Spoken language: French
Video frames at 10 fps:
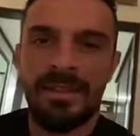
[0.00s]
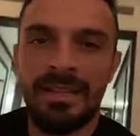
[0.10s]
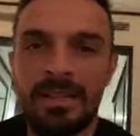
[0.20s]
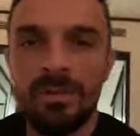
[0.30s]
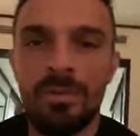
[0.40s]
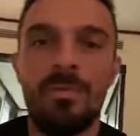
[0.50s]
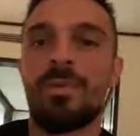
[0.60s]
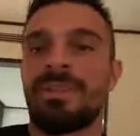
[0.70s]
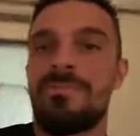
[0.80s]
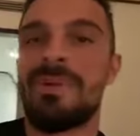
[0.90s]
donc moi
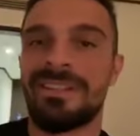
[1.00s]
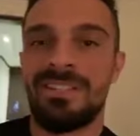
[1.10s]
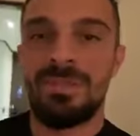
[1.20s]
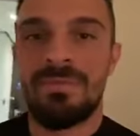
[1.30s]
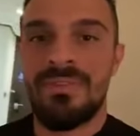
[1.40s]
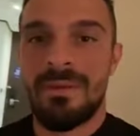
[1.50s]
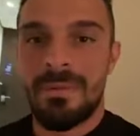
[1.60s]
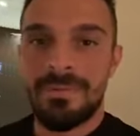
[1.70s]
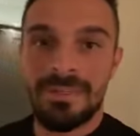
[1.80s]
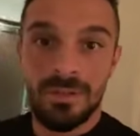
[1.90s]
c'est parti, je vais faire ma
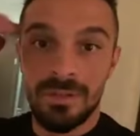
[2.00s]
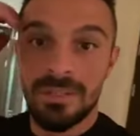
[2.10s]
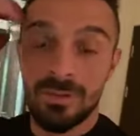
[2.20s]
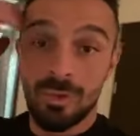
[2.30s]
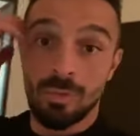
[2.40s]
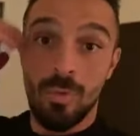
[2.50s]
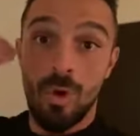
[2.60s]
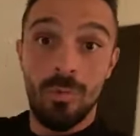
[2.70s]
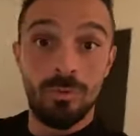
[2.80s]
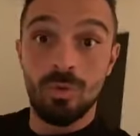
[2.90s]
petite séance de
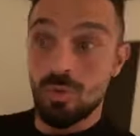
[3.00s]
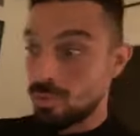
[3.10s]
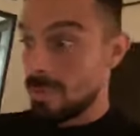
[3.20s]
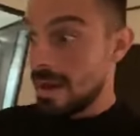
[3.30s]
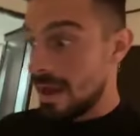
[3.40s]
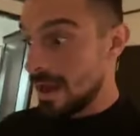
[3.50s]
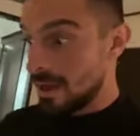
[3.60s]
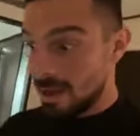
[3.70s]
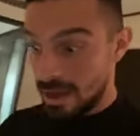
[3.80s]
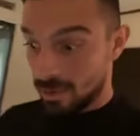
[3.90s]
sport, du coup ben là
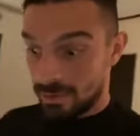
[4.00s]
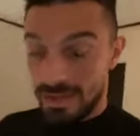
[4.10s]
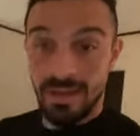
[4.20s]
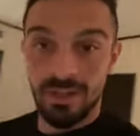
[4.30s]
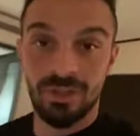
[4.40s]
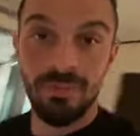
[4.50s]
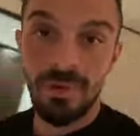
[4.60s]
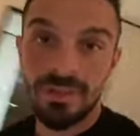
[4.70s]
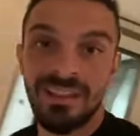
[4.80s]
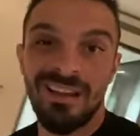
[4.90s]
à l'hôtel, dans la chambre,
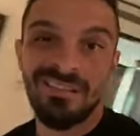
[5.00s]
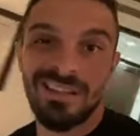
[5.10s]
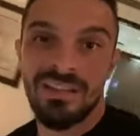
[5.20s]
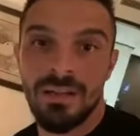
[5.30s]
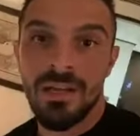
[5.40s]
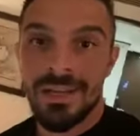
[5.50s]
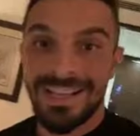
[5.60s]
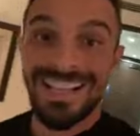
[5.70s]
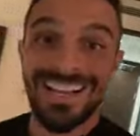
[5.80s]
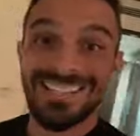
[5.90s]
tranquille,
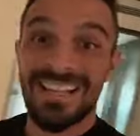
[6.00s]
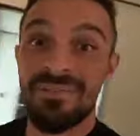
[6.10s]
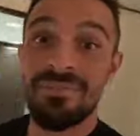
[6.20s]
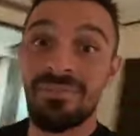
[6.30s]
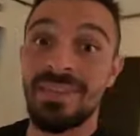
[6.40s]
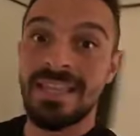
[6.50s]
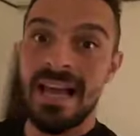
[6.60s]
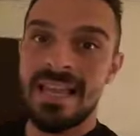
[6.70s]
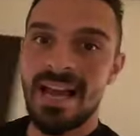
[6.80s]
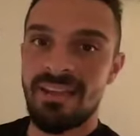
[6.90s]
grâce à
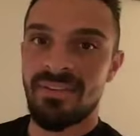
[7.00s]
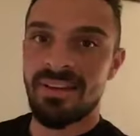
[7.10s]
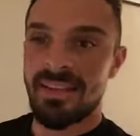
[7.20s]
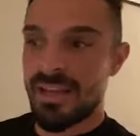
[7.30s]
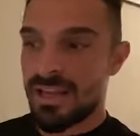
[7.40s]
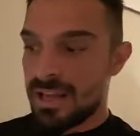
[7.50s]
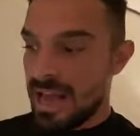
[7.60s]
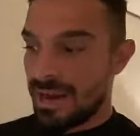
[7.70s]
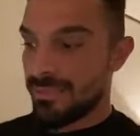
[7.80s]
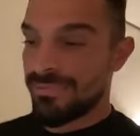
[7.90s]
Fitaya les fratés.
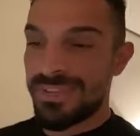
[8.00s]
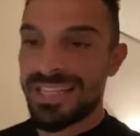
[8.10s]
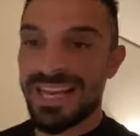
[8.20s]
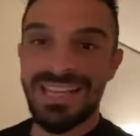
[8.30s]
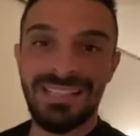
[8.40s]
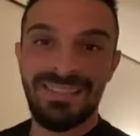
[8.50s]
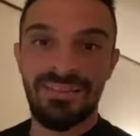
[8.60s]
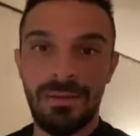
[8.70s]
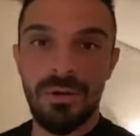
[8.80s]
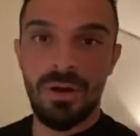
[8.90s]
Alors Fitaya c'est
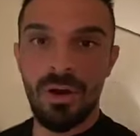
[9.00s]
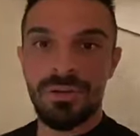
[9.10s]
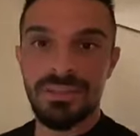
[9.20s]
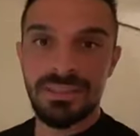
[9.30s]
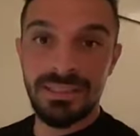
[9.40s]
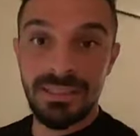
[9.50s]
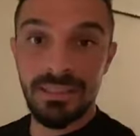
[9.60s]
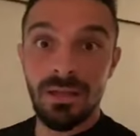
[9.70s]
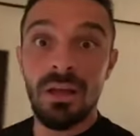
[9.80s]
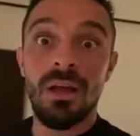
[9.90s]
vraiment un site
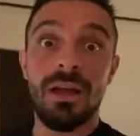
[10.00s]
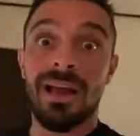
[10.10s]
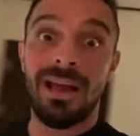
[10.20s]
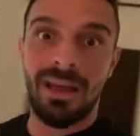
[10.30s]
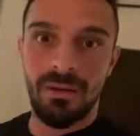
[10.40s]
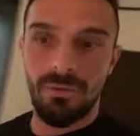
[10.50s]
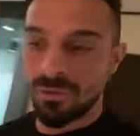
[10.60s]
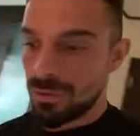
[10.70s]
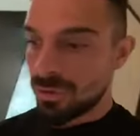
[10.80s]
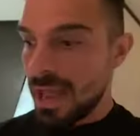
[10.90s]

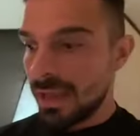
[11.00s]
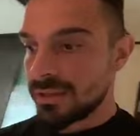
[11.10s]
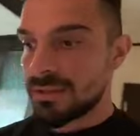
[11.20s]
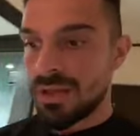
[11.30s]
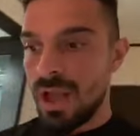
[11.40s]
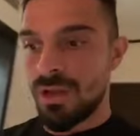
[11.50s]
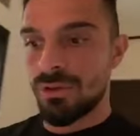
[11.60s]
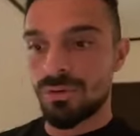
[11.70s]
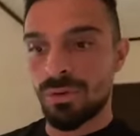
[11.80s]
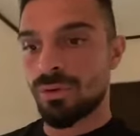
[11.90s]
révolutionnaire, c'est un
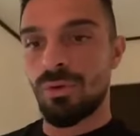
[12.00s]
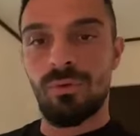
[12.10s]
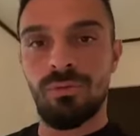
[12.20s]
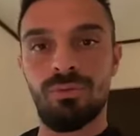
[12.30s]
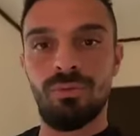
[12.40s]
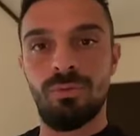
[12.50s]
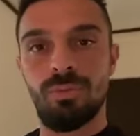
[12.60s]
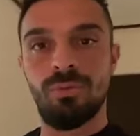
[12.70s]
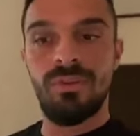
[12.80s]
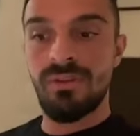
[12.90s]
truc de fou, vous
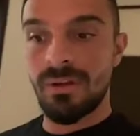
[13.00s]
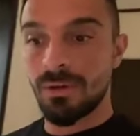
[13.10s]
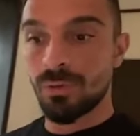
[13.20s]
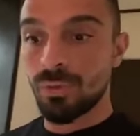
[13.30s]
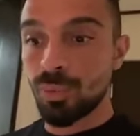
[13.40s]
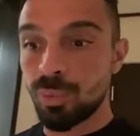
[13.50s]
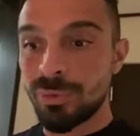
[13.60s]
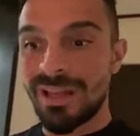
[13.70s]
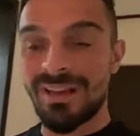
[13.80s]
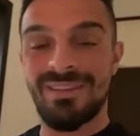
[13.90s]
pouvez vraiment tout
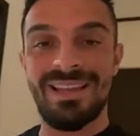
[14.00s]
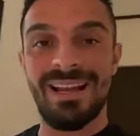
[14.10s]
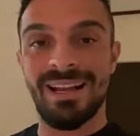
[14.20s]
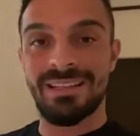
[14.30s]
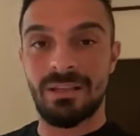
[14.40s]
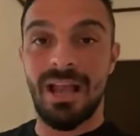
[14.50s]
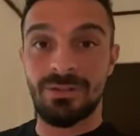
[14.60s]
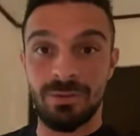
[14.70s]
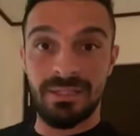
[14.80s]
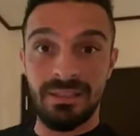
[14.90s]
travailler grâce à
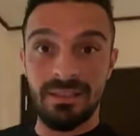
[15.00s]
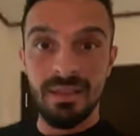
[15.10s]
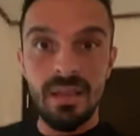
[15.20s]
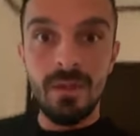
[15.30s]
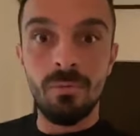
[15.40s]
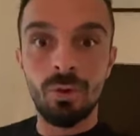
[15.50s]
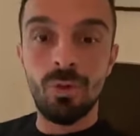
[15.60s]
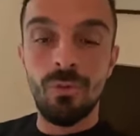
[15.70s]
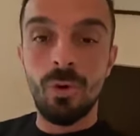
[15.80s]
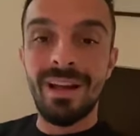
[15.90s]
ce site. Moi je
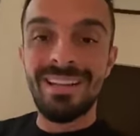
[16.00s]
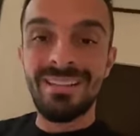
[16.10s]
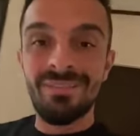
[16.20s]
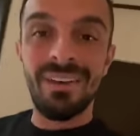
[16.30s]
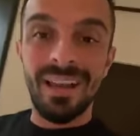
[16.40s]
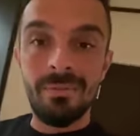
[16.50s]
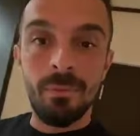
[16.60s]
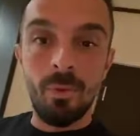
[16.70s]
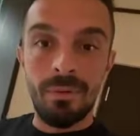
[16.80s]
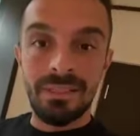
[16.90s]
focalise vraiment
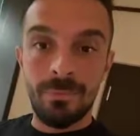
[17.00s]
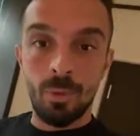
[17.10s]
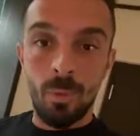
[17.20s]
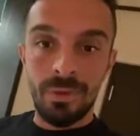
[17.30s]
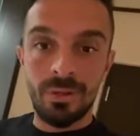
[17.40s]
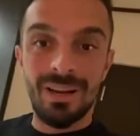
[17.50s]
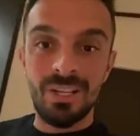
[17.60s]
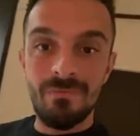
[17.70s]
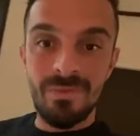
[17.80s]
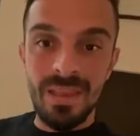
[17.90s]
pour mes abdos parce que là
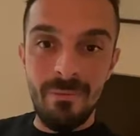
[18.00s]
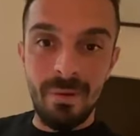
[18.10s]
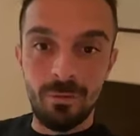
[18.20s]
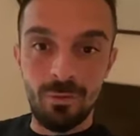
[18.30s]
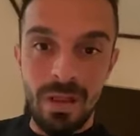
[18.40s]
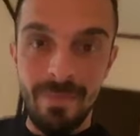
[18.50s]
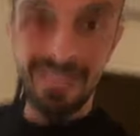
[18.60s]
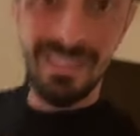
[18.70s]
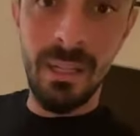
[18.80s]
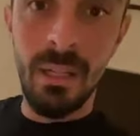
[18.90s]
j'ai bien perdu de la masse